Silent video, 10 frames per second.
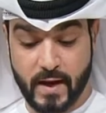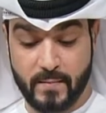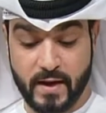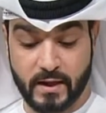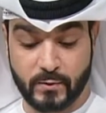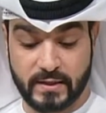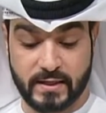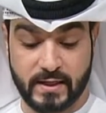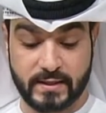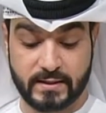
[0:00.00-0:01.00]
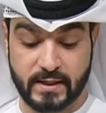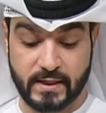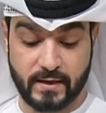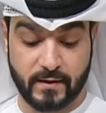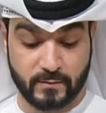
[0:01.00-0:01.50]
اما عنواننا
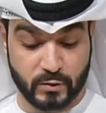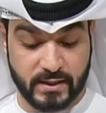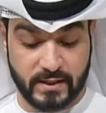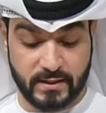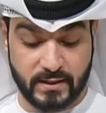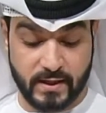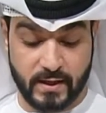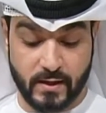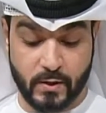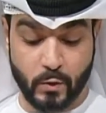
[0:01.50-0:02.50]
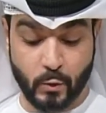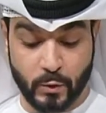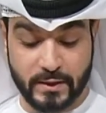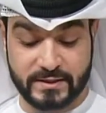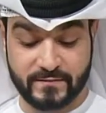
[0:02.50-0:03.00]
التالي ايضا مشاهدينا
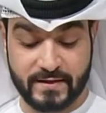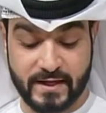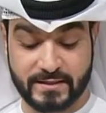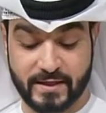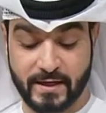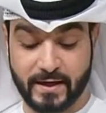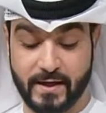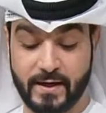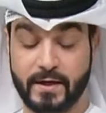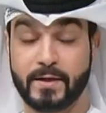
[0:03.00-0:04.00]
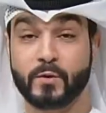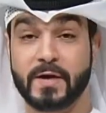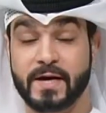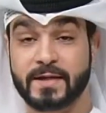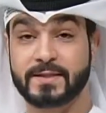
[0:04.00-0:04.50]
ورش في الشارقه
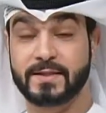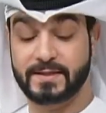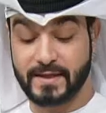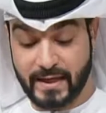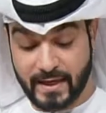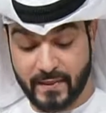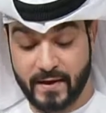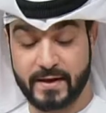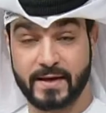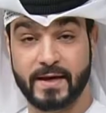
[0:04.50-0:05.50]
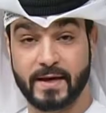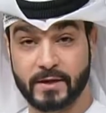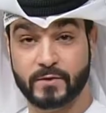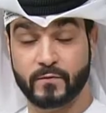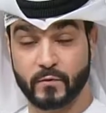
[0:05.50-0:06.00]
لمناقشه قضايا
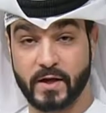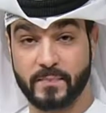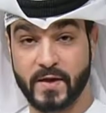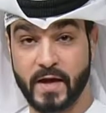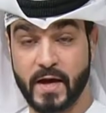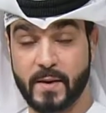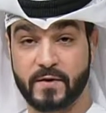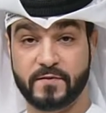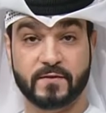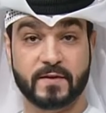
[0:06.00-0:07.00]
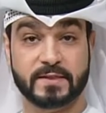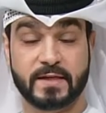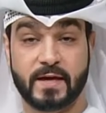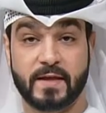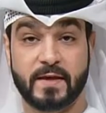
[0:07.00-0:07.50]
الطفولة أما في
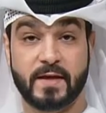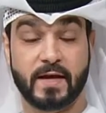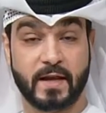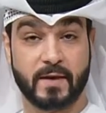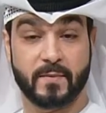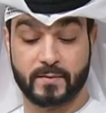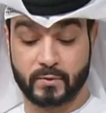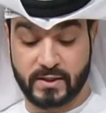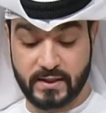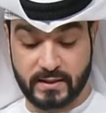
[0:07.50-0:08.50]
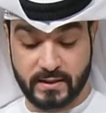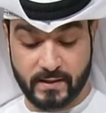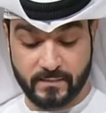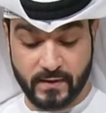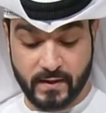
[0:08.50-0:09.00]
تفاصيل هذا الخبر مشاهدينا